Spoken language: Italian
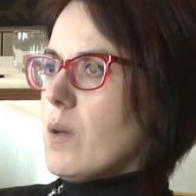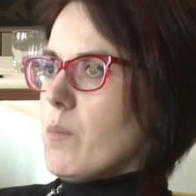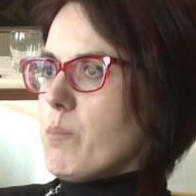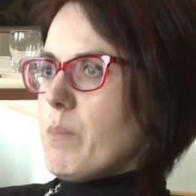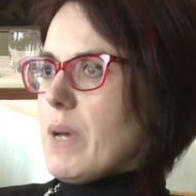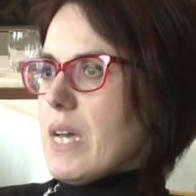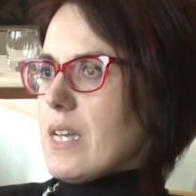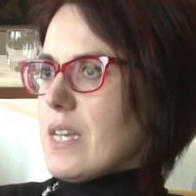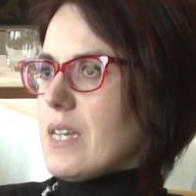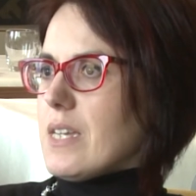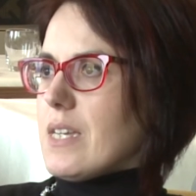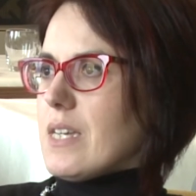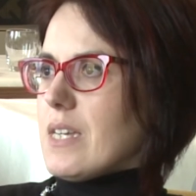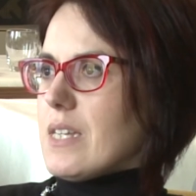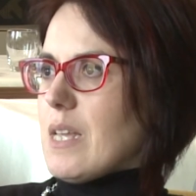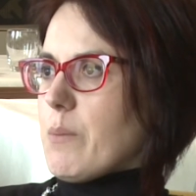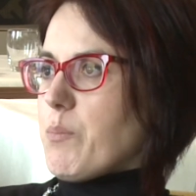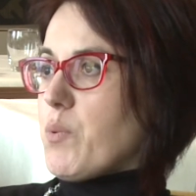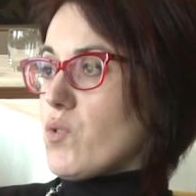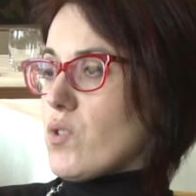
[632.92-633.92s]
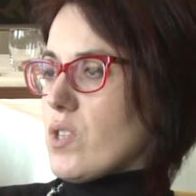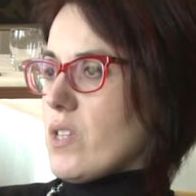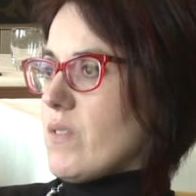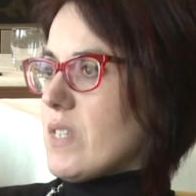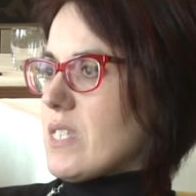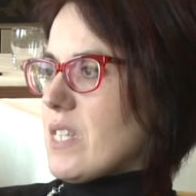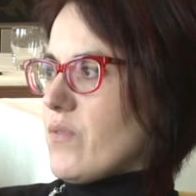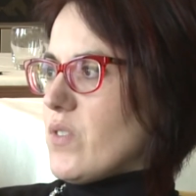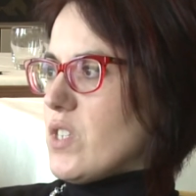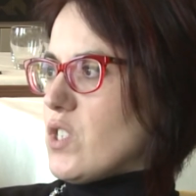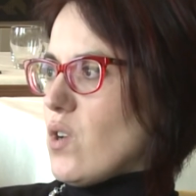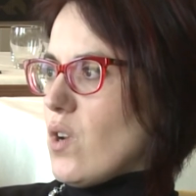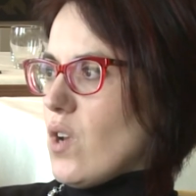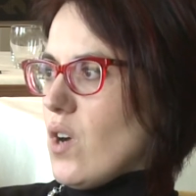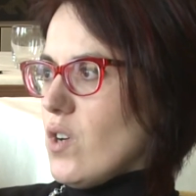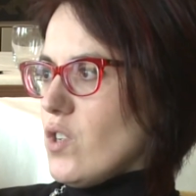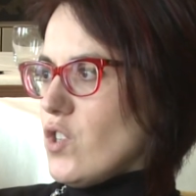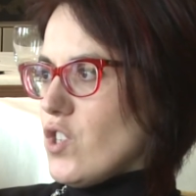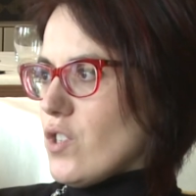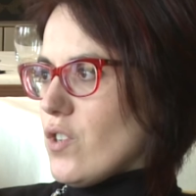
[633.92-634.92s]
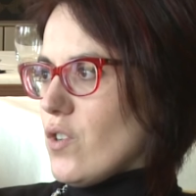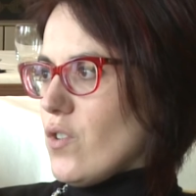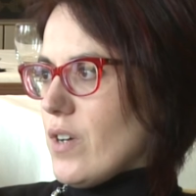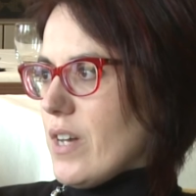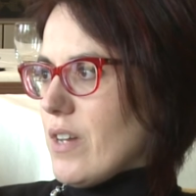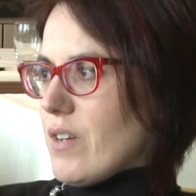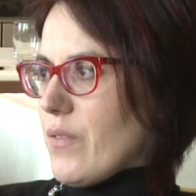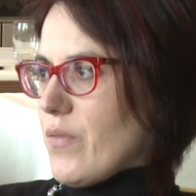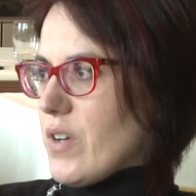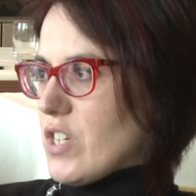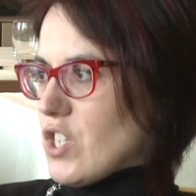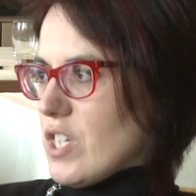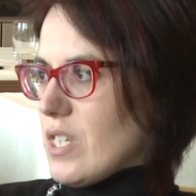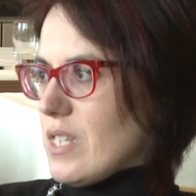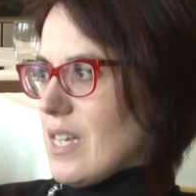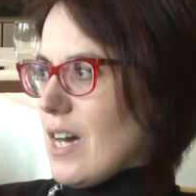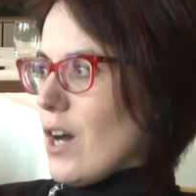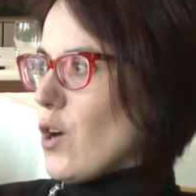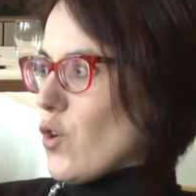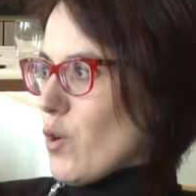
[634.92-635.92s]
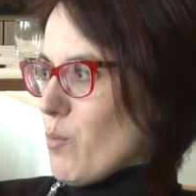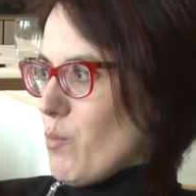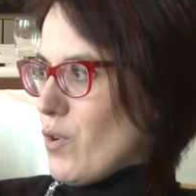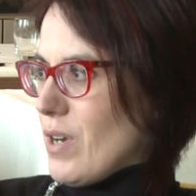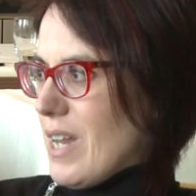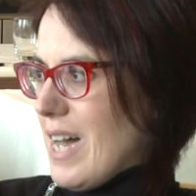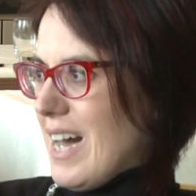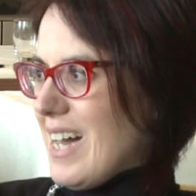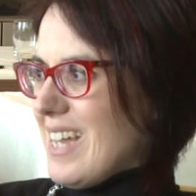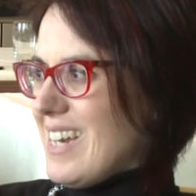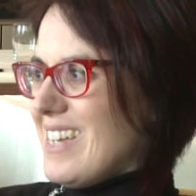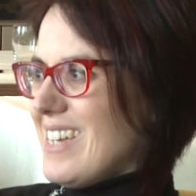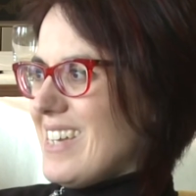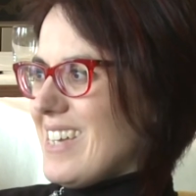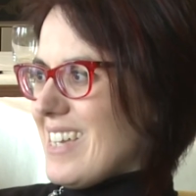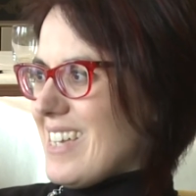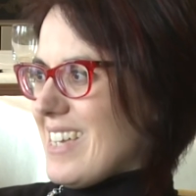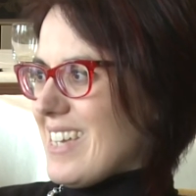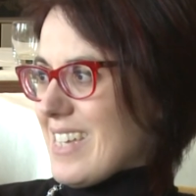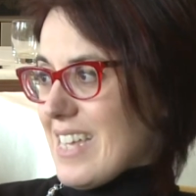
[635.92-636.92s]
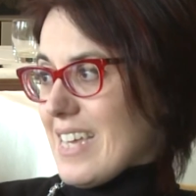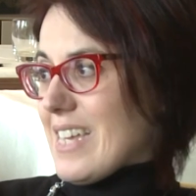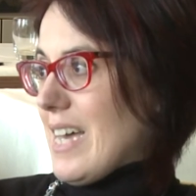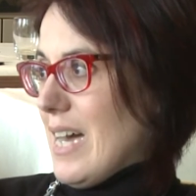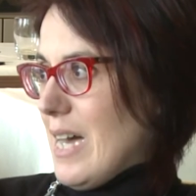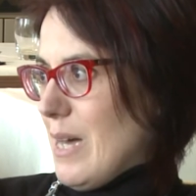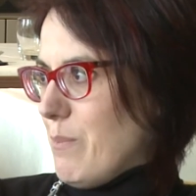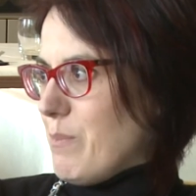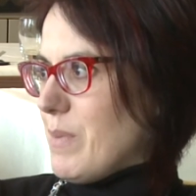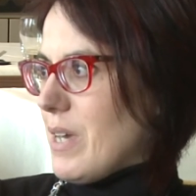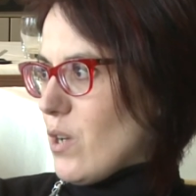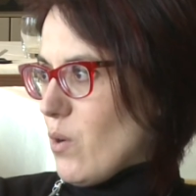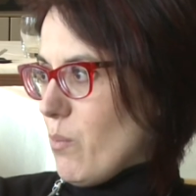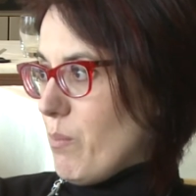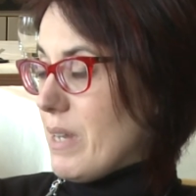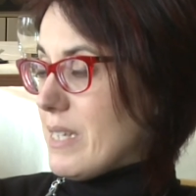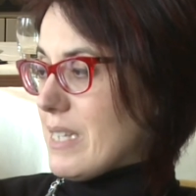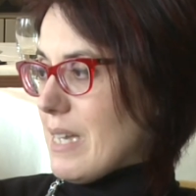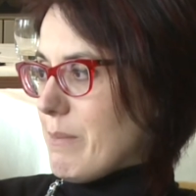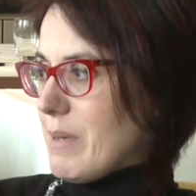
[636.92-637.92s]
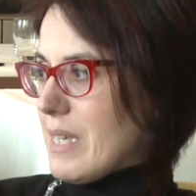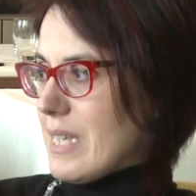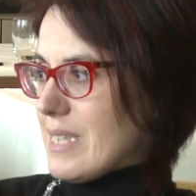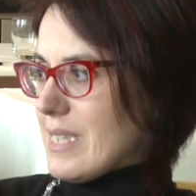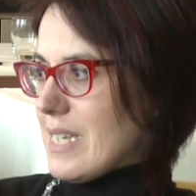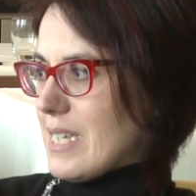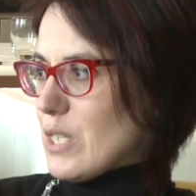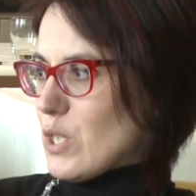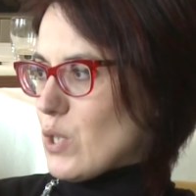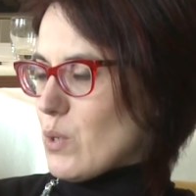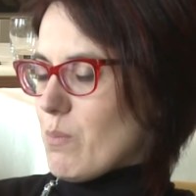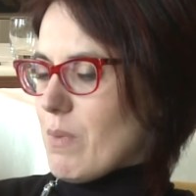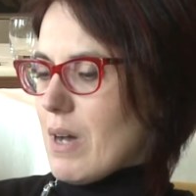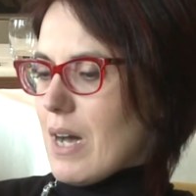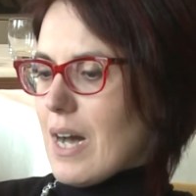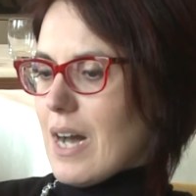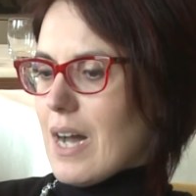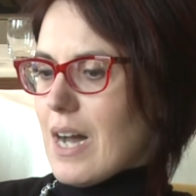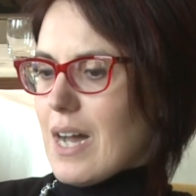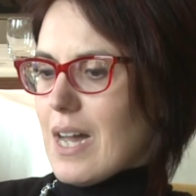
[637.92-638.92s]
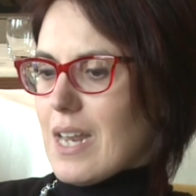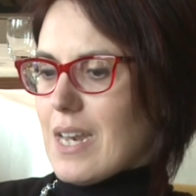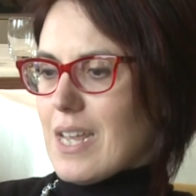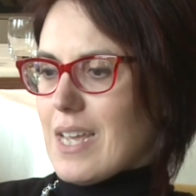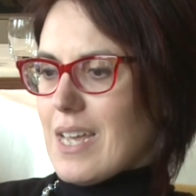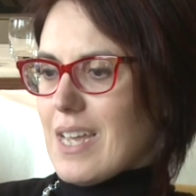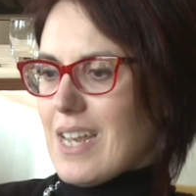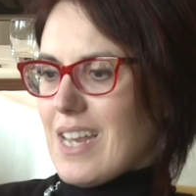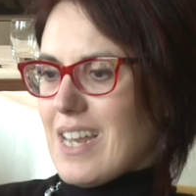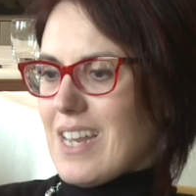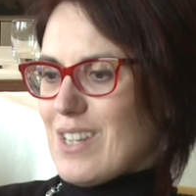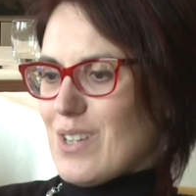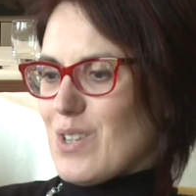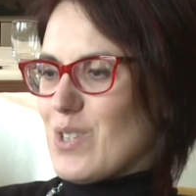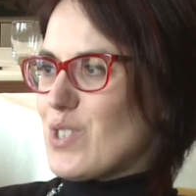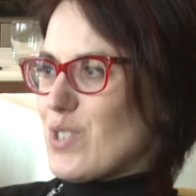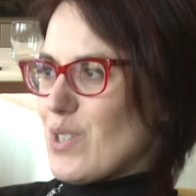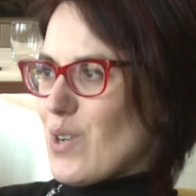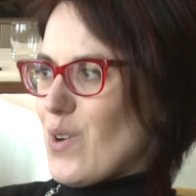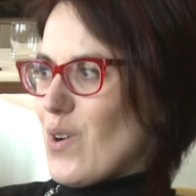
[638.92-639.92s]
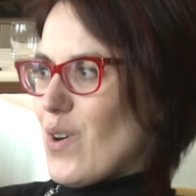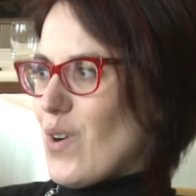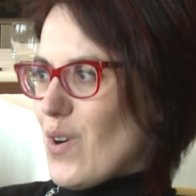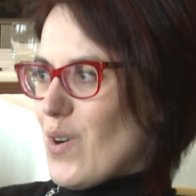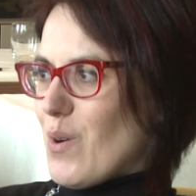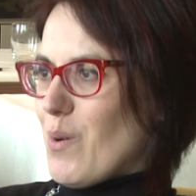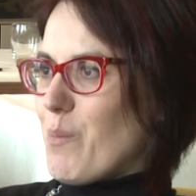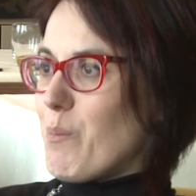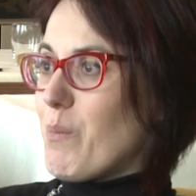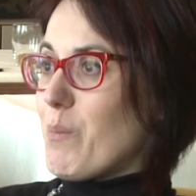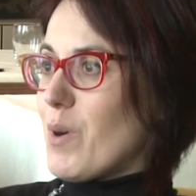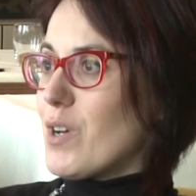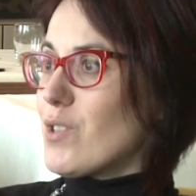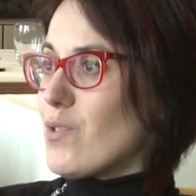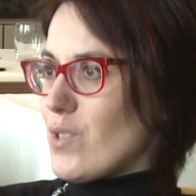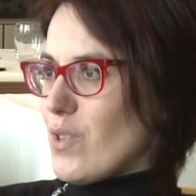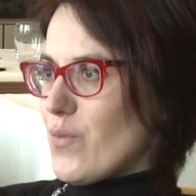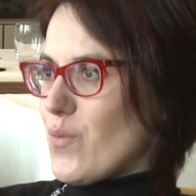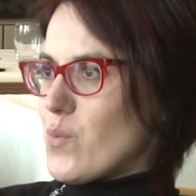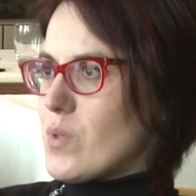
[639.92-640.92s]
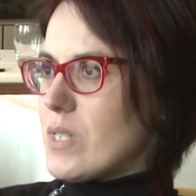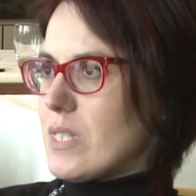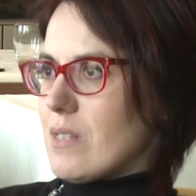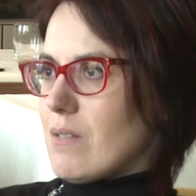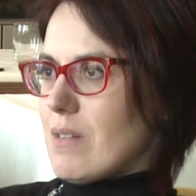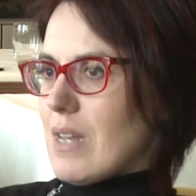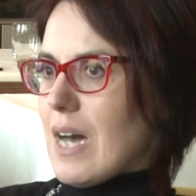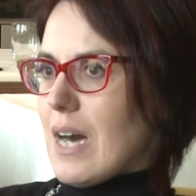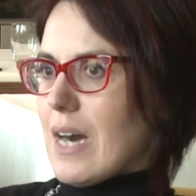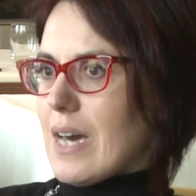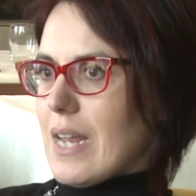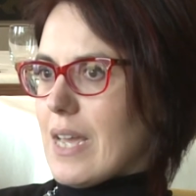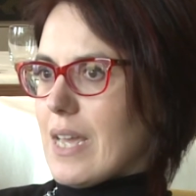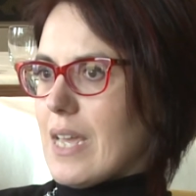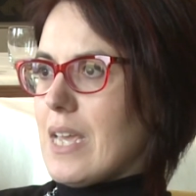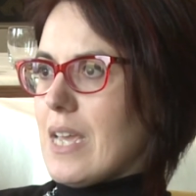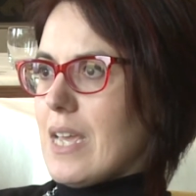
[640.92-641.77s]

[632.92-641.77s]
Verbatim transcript: Beh, eh, dal punto di vista fisiologico è una faccenda ormonale eh, che cambia completamente insomma, le, il nostro modo di funzionare,